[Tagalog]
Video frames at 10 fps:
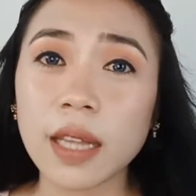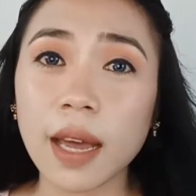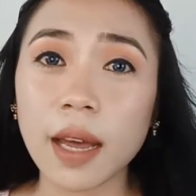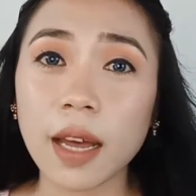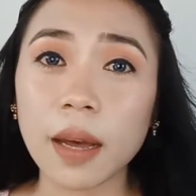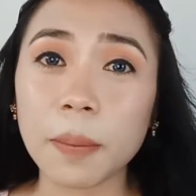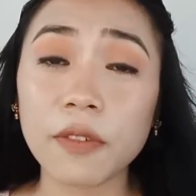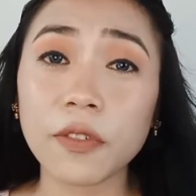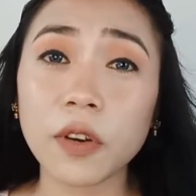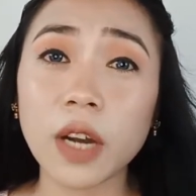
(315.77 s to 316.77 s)
na
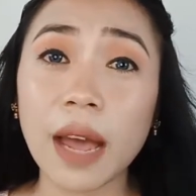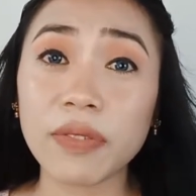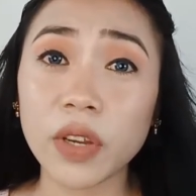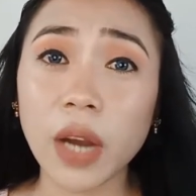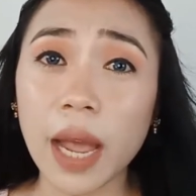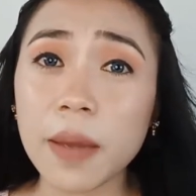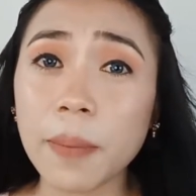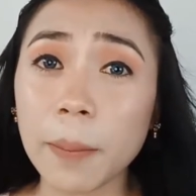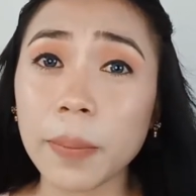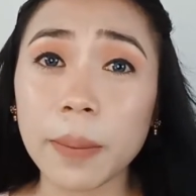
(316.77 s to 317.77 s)
for under eye,
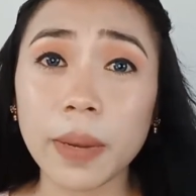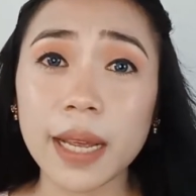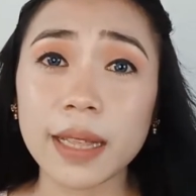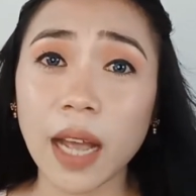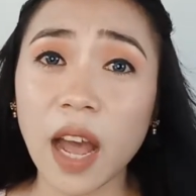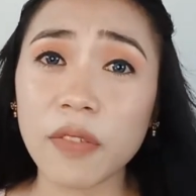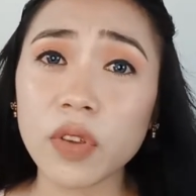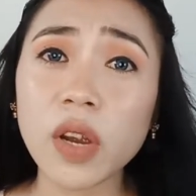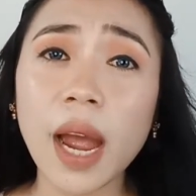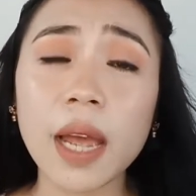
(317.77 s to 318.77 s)
pampabright ng
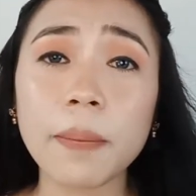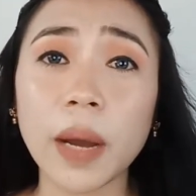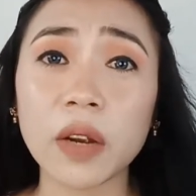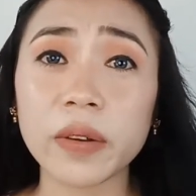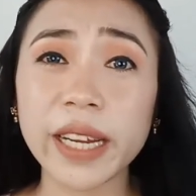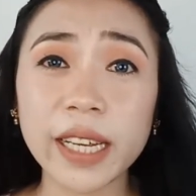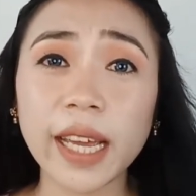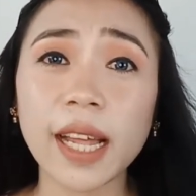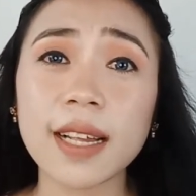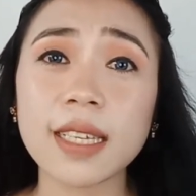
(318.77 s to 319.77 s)
under eye, pang
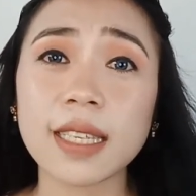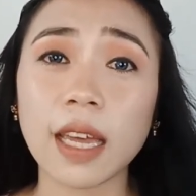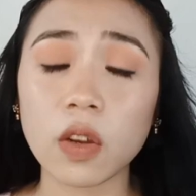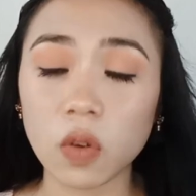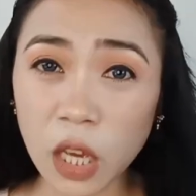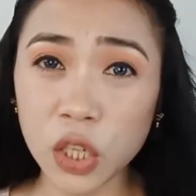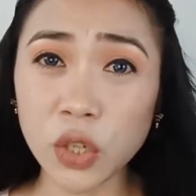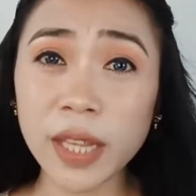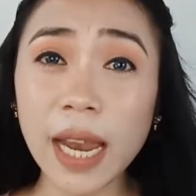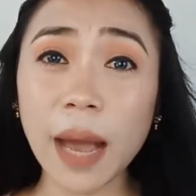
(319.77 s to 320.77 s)
wrinkles, ganun.
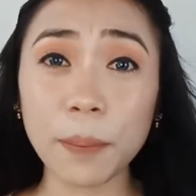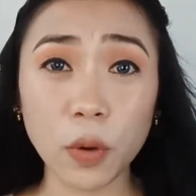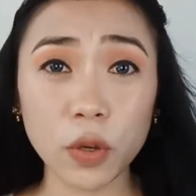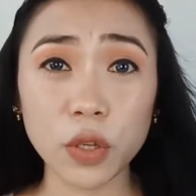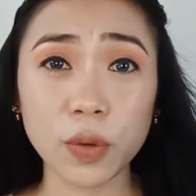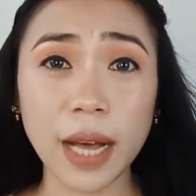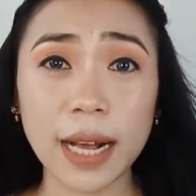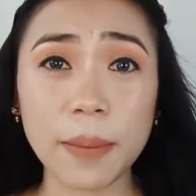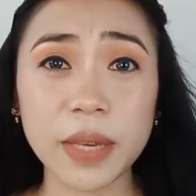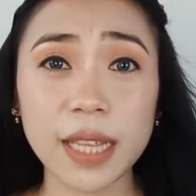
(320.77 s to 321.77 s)
Yun na lang po yung
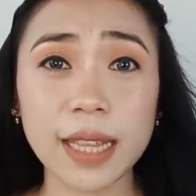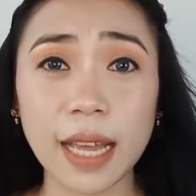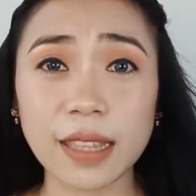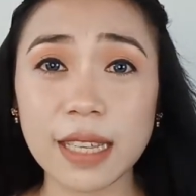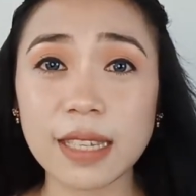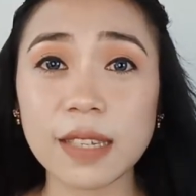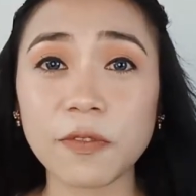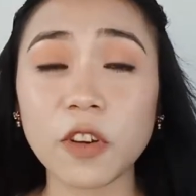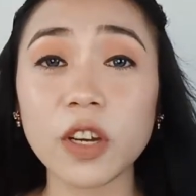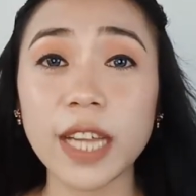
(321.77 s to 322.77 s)
gagamitin natin
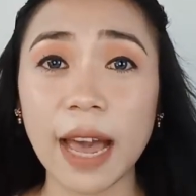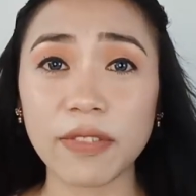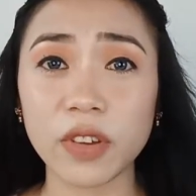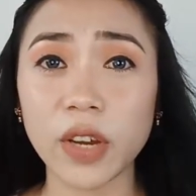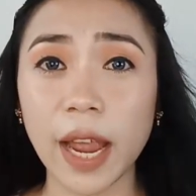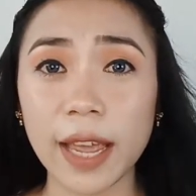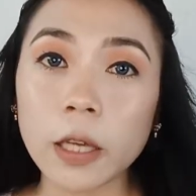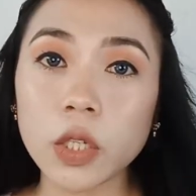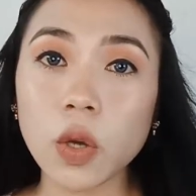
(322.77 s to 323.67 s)
for the under eye.